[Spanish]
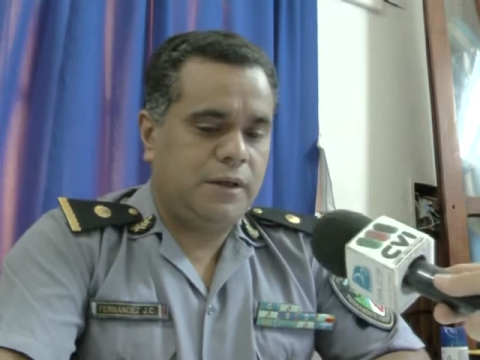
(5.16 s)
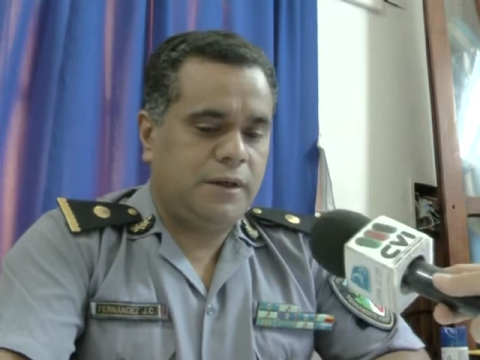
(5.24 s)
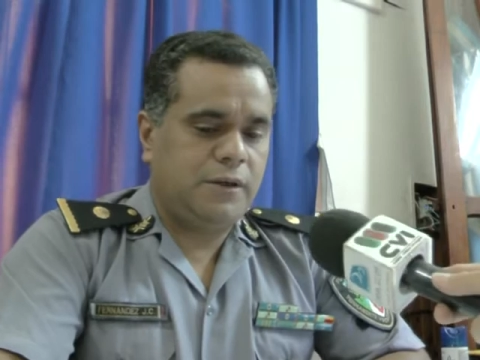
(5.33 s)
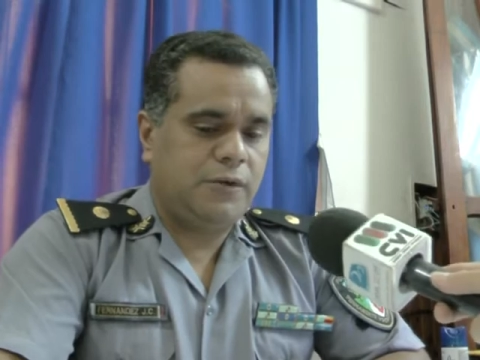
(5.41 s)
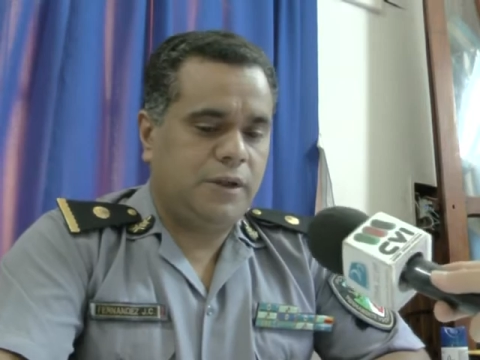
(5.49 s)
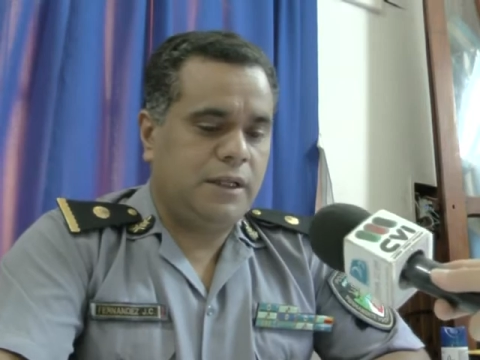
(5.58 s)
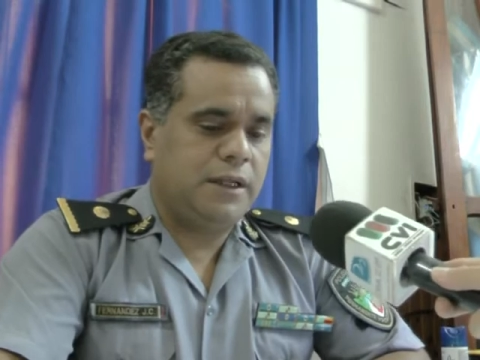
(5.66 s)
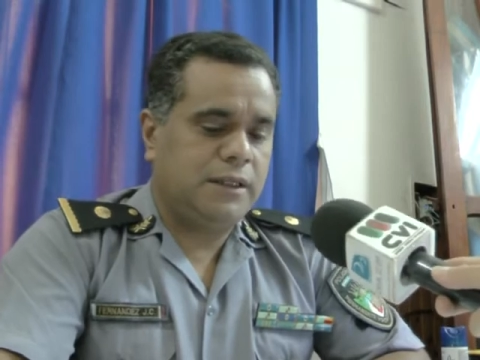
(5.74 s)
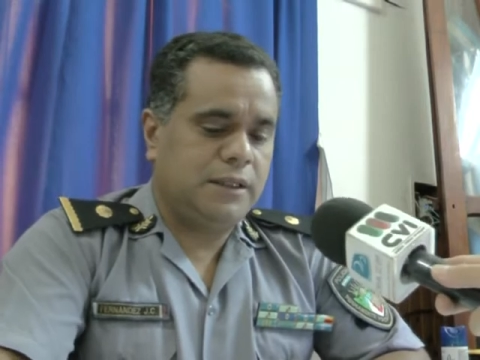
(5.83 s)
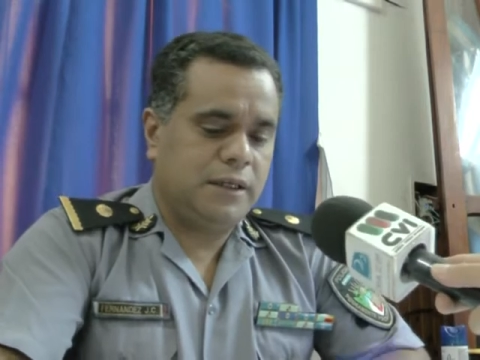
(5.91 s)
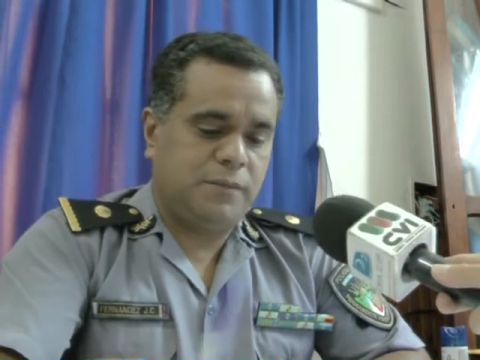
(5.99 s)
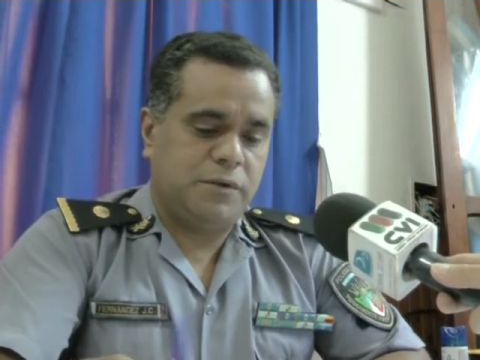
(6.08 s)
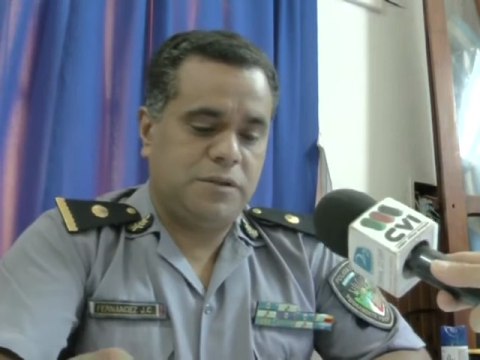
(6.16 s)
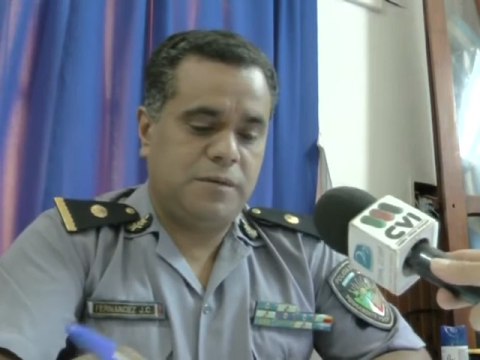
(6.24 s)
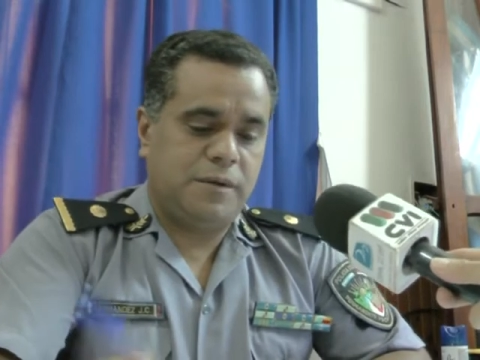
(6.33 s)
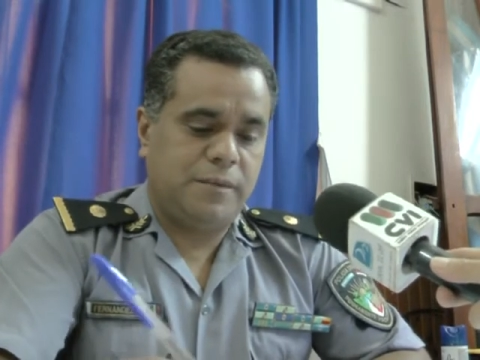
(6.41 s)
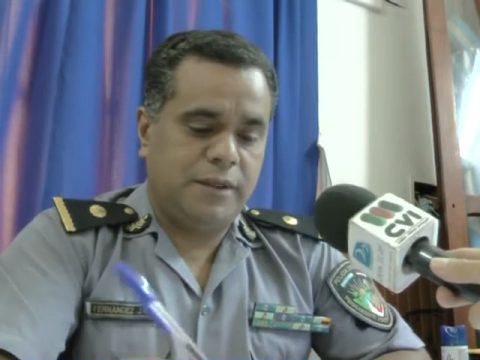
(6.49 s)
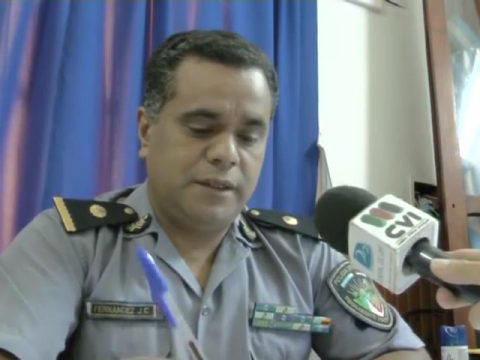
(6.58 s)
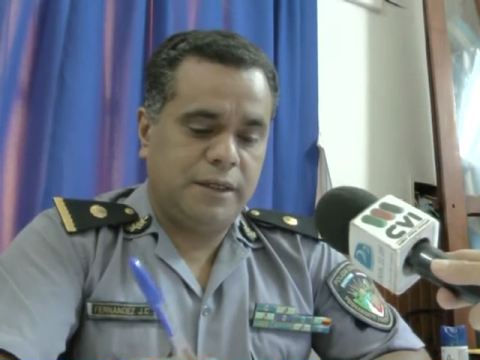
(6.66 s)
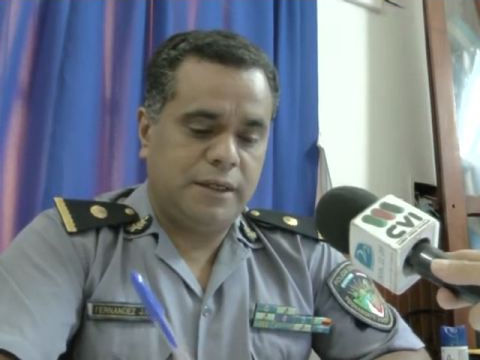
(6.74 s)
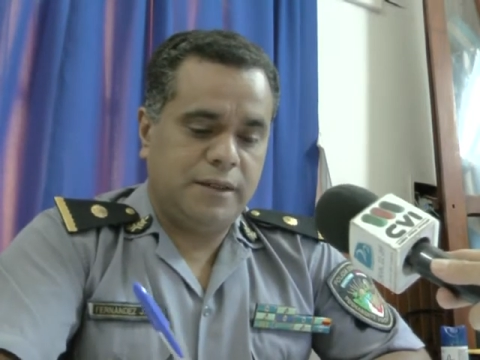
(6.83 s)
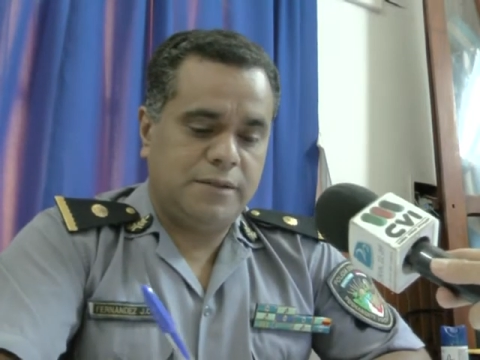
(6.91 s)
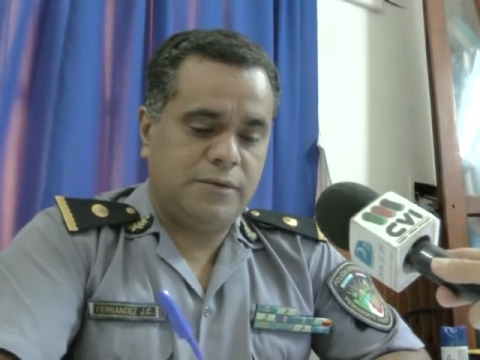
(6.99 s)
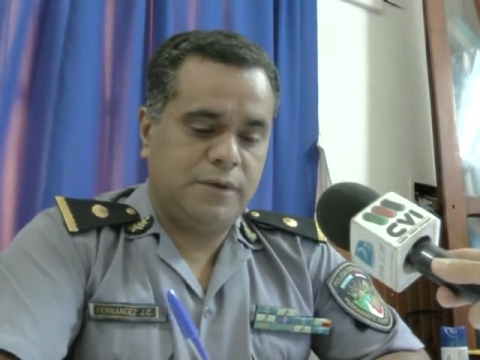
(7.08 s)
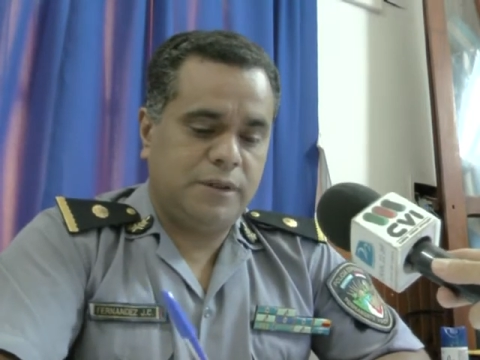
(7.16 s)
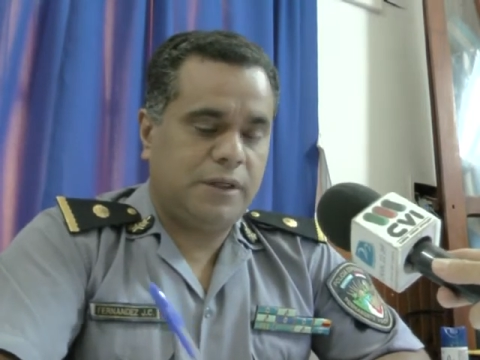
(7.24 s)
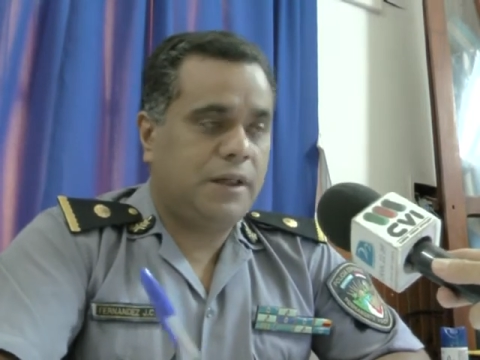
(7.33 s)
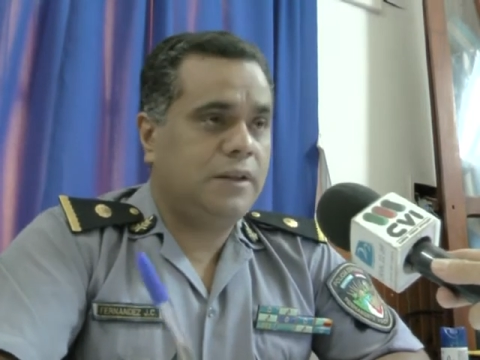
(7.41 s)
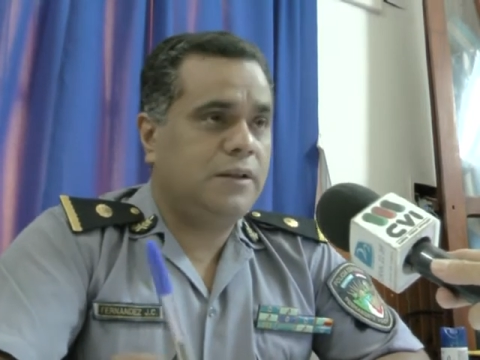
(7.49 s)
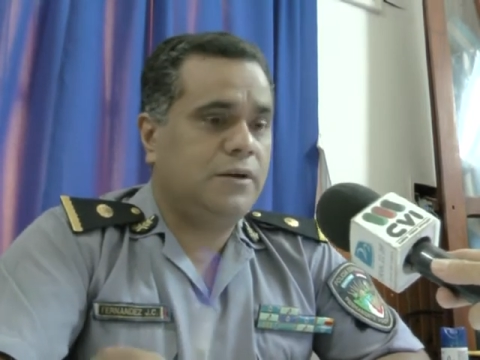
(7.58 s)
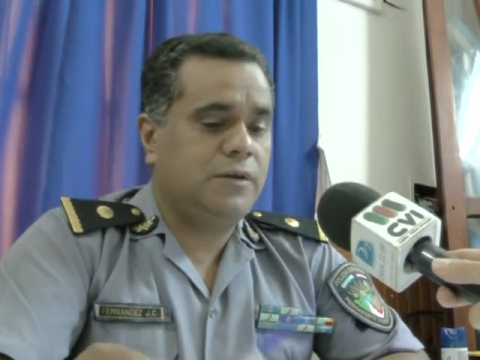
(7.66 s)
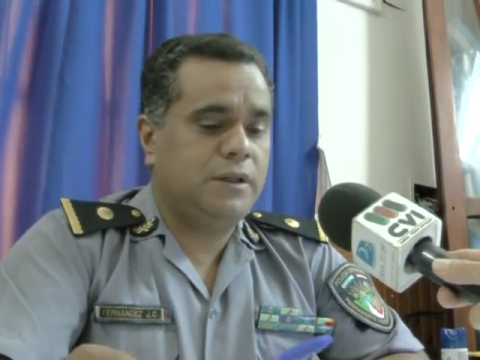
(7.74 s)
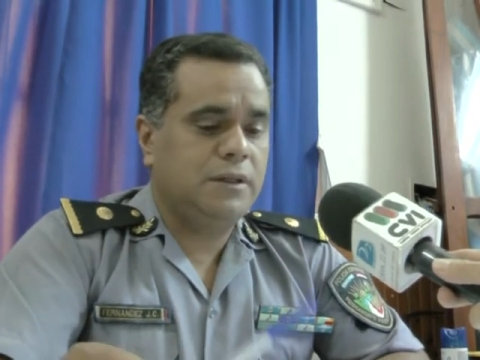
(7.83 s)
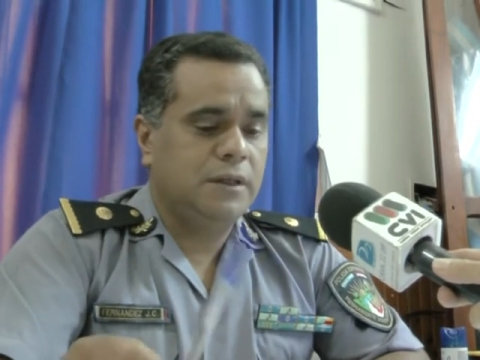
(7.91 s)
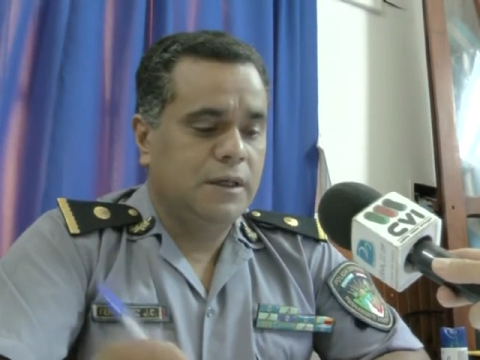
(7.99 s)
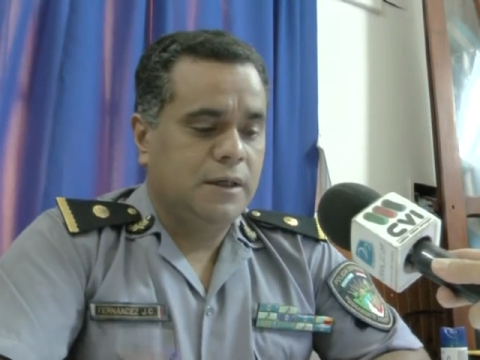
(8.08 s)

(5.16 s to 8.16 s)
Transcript: eh, en horas de la tarde, aproximadamente a las 19.30 horas,